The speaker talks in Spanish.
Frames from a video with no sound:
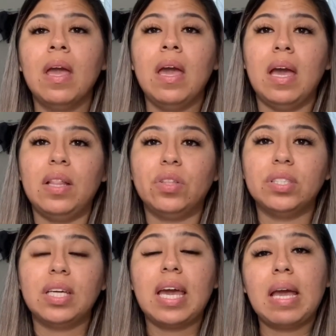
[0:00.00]

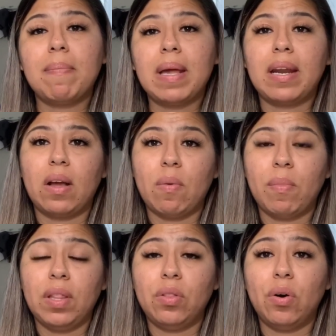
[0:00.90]
Entonces ella me
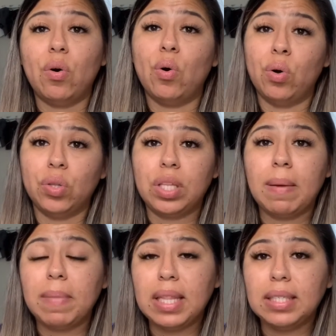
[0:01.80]
recomendó otra
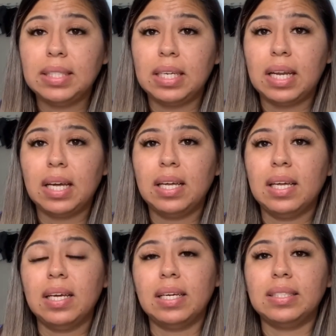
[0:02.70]
medicina
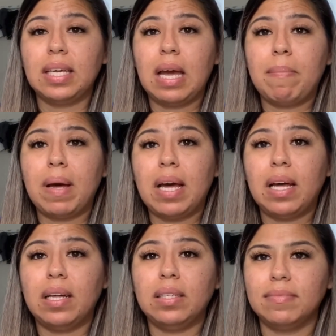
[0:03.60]
que se
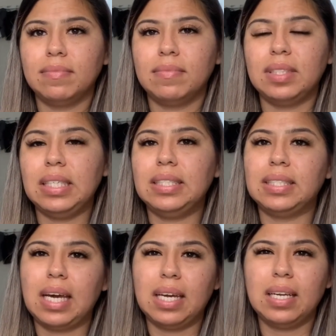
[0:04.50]
llama t
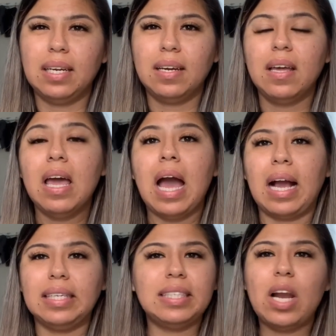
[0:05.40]

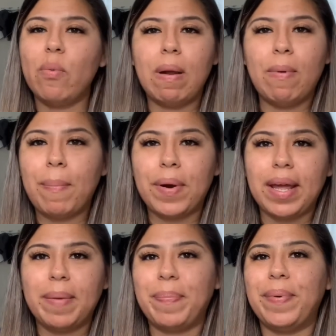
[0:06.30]
Aquí se lo vuelvo a
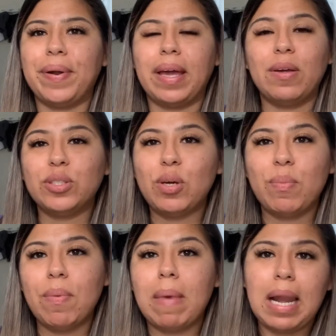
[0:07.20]
poner porque yo soy
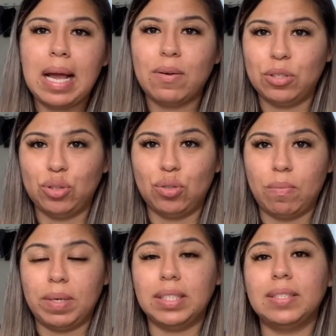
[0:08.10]
muy mala con los
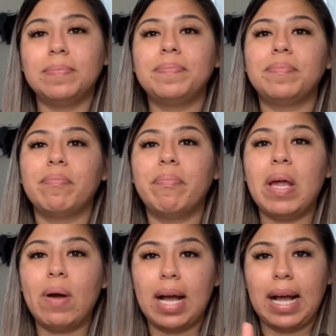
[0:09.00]
nombres.
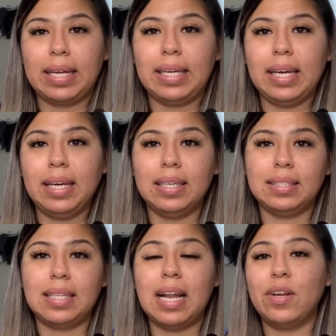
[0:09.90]
Pero aquí
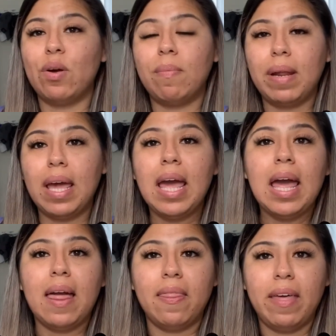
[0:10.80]
está el nombre
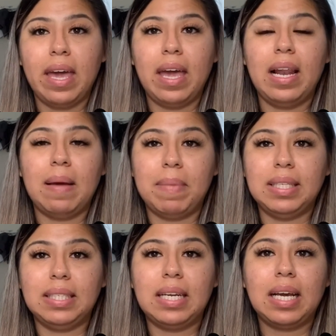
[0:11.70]
de la
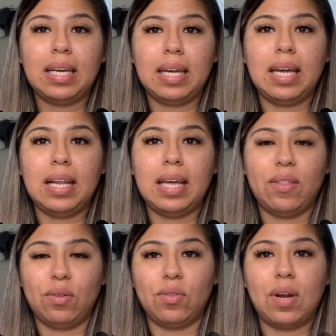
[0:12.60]
medicina que la
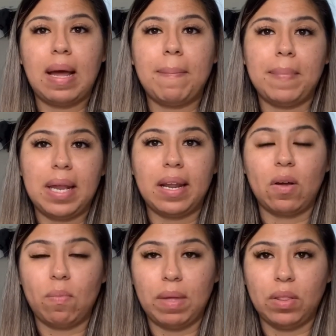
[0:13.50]
doctora me
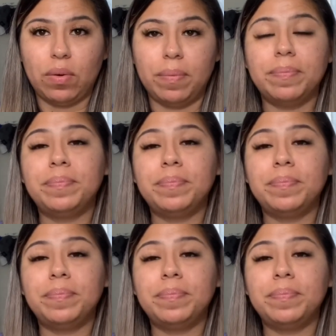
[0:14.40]
recomendó.